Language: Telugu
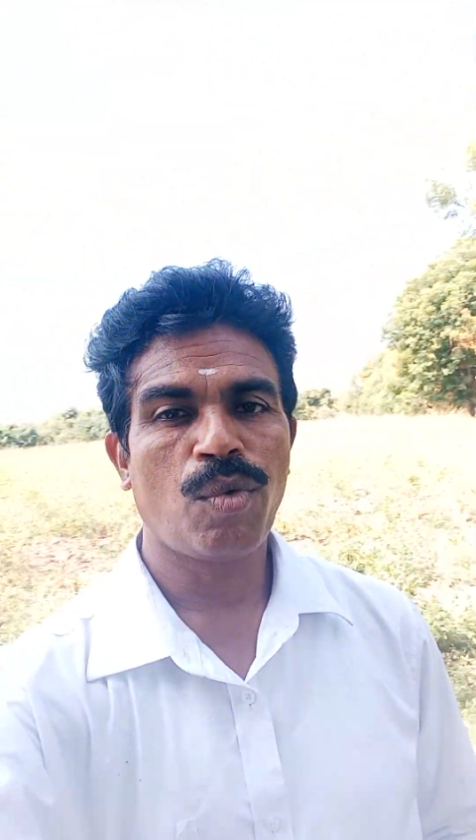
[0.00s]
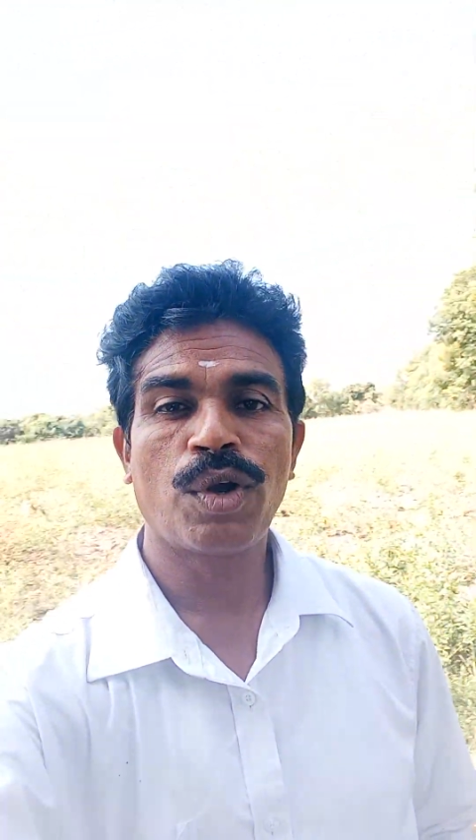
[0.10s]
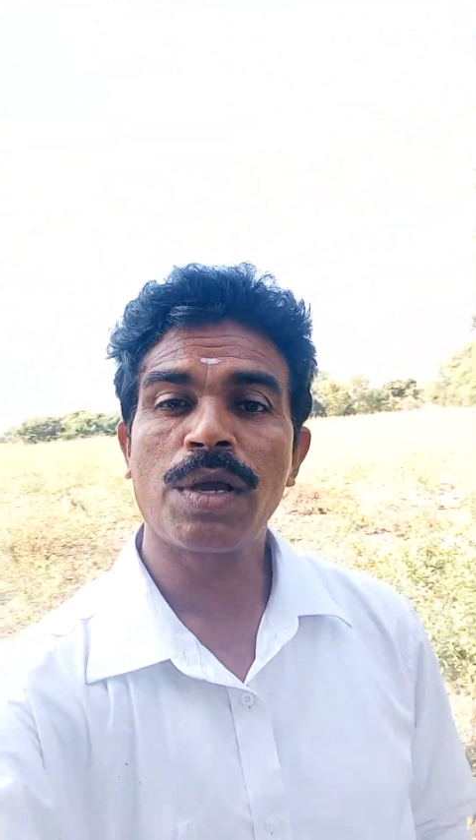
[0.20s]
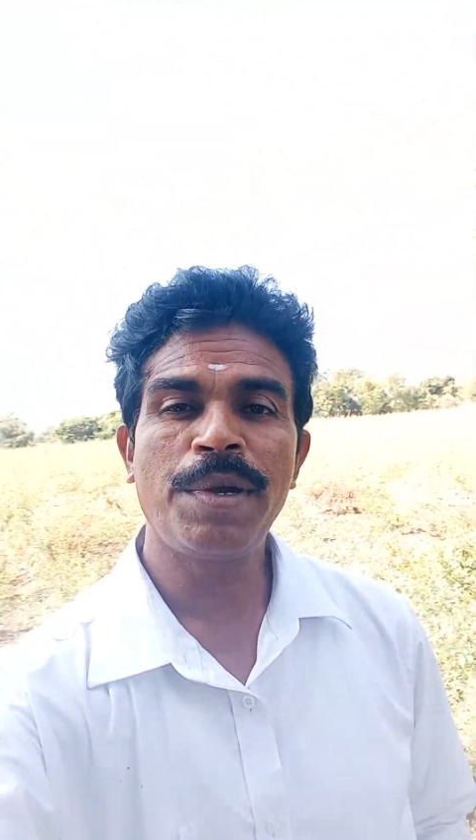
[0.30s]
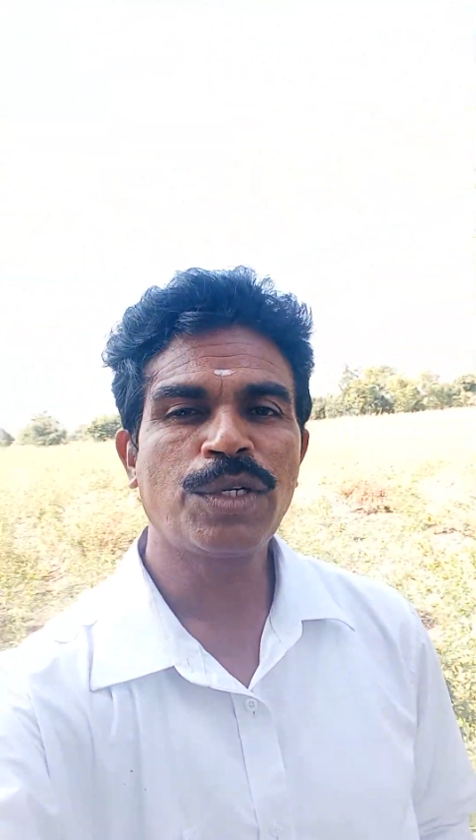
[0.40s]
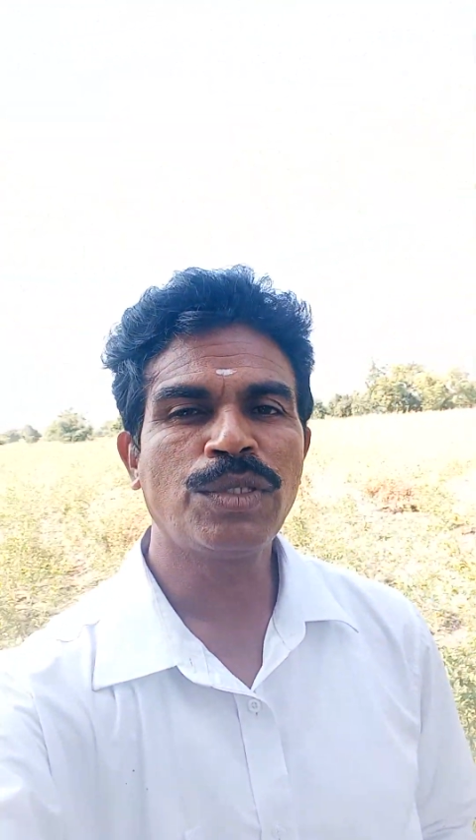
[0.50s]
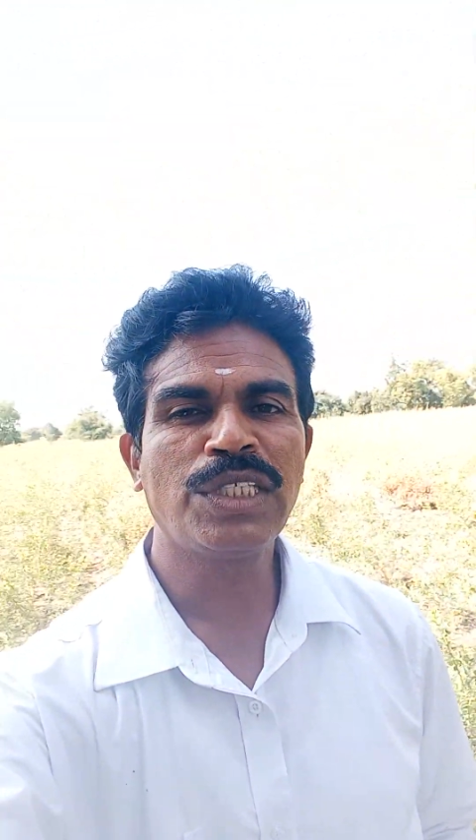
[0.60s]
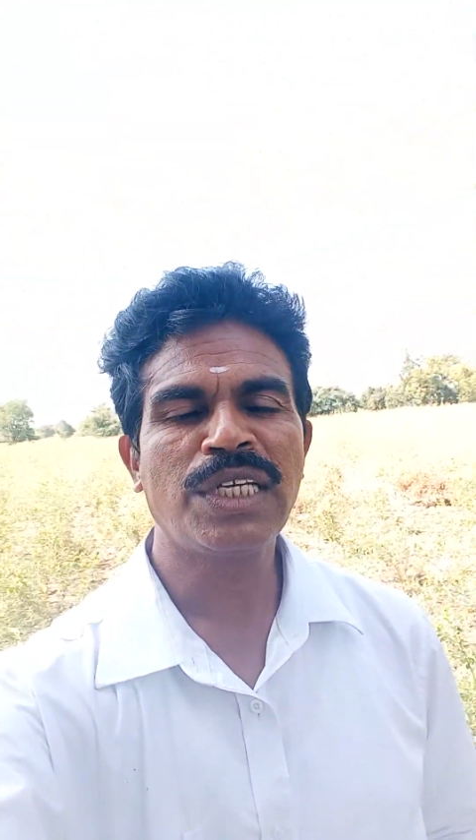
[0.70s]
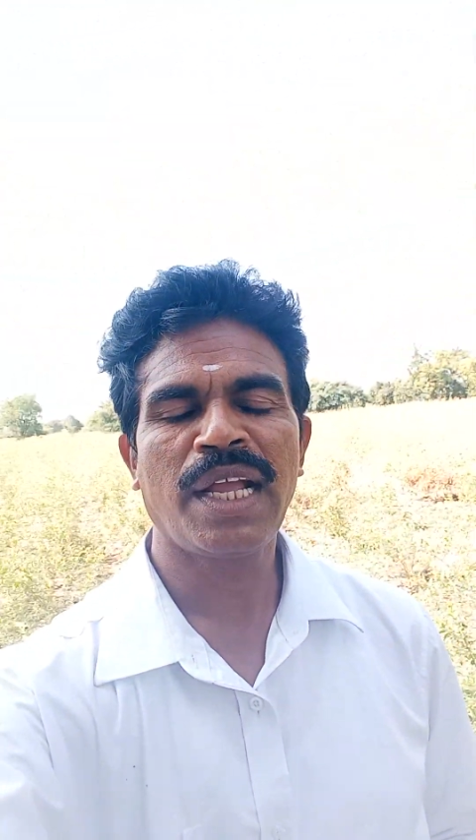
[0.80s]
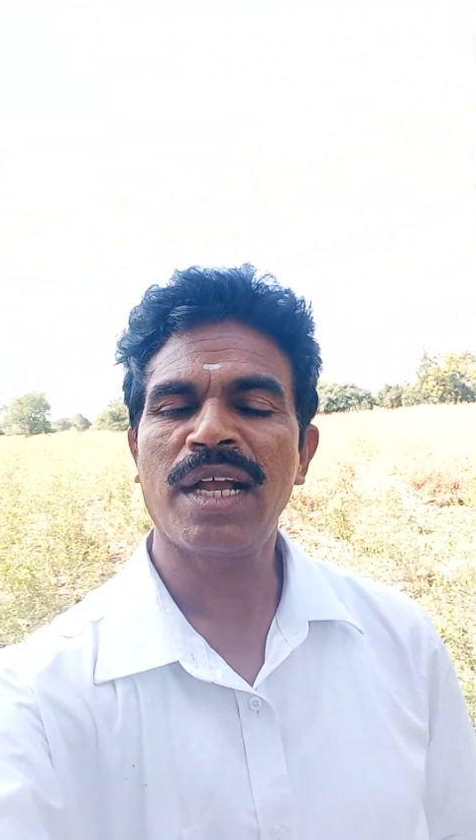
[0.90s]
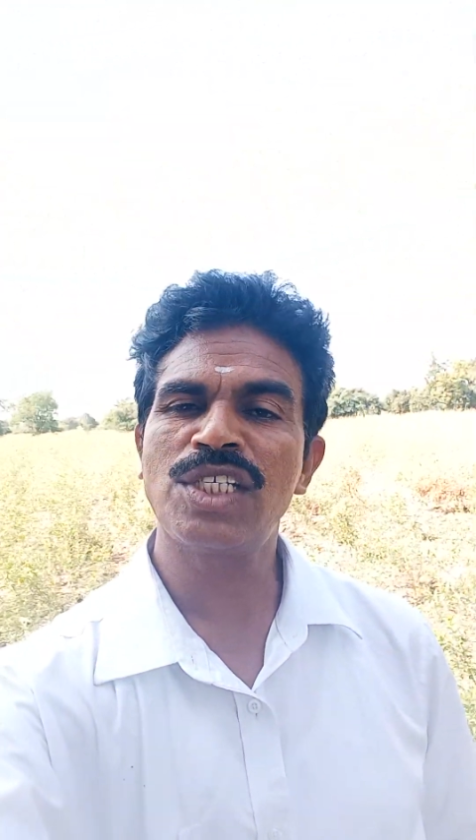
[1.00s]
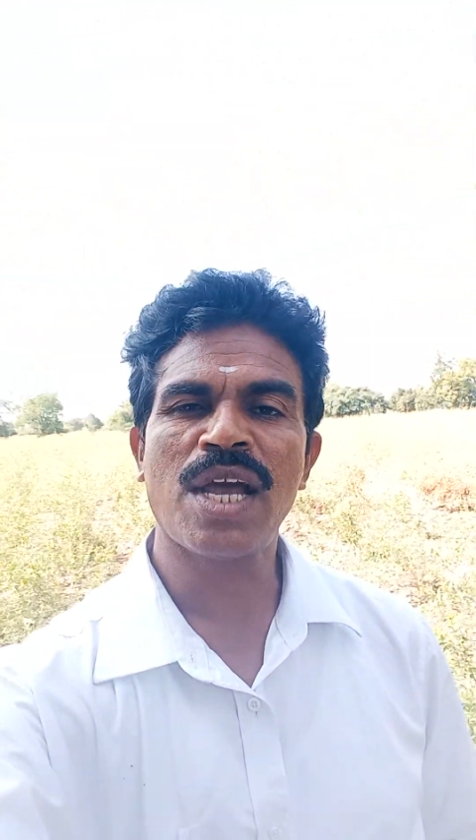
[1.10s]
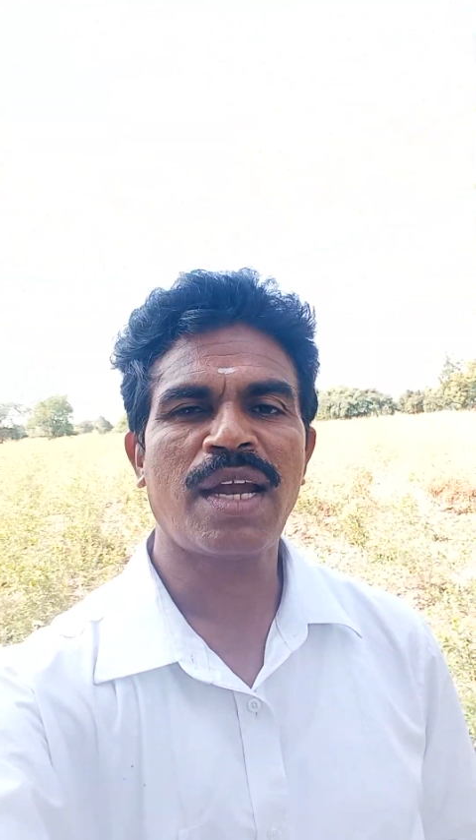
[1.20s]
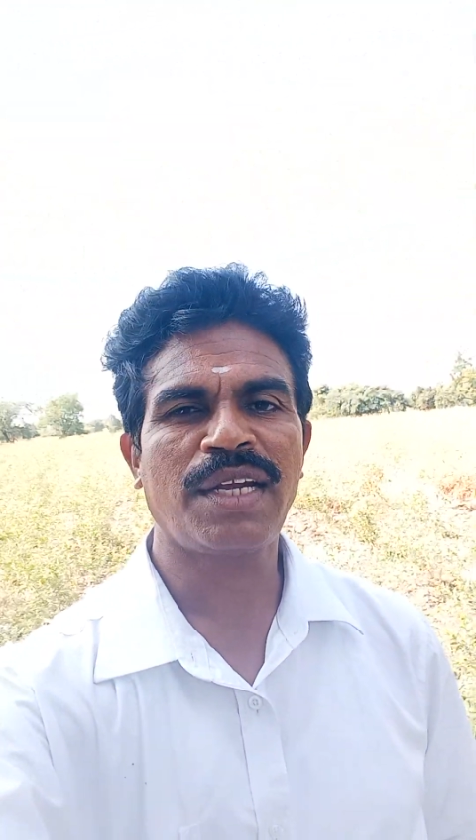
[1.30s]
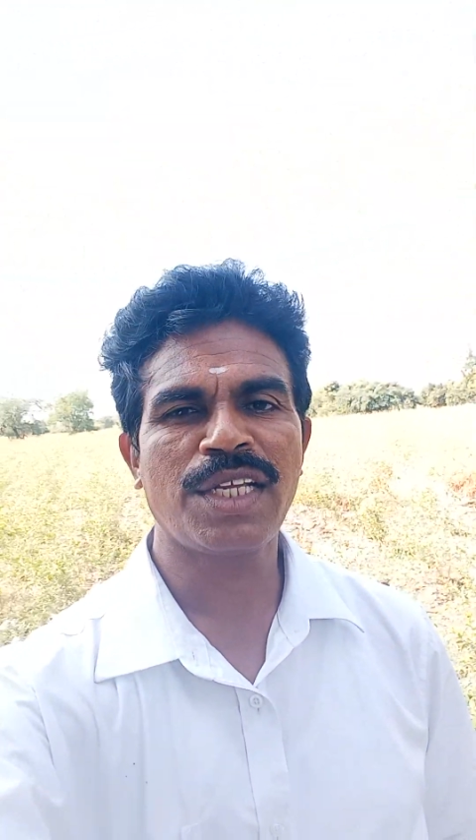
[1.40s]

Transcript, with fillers: ఉడకబెట్టుకొని తింటే ఇంకా చాలా